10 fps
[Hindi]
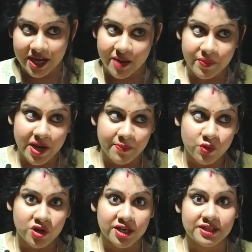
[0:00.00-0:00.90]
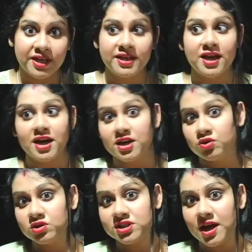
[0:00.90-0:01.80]
जहाँ पे आपको लगता है कि
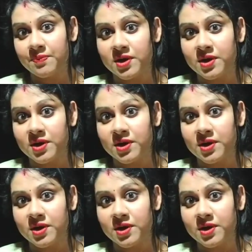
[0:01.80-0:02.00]
हर रोज़